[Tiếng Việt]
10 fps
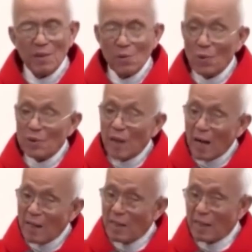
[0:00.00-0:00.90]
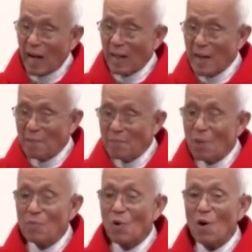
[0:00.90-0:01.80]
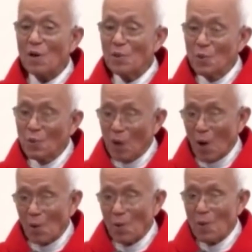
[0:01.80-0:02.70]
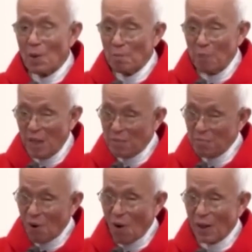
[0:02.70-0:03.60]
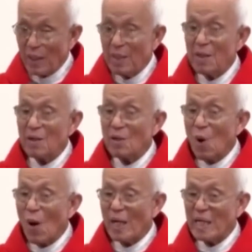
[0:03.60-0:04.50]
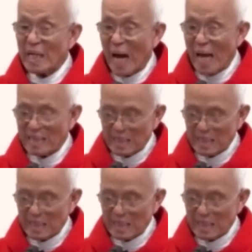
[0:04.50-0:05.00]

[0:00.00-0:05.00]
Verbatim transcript: Chúa thấy cả đám đông có cái nhu cầu mệt mỏi, đói khát,